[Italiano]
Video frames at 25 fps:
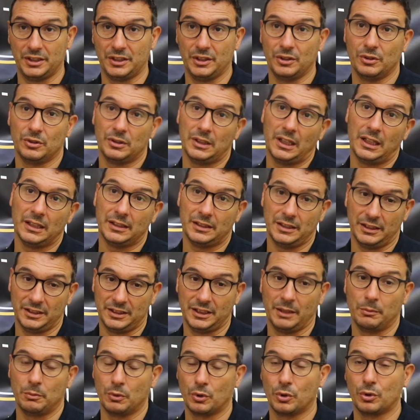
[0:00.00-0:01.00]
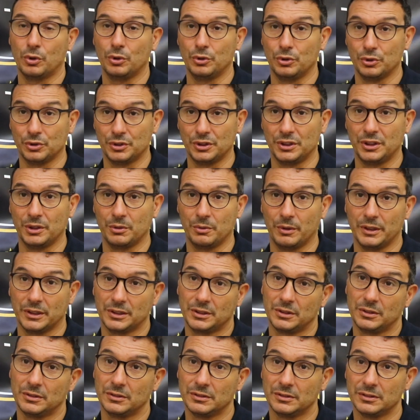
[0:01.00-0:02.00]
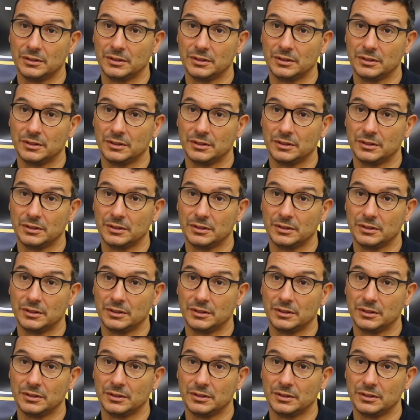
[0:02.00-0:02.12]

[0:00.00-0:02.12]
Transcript: ne siano tante e siamo orgogliosi di questo.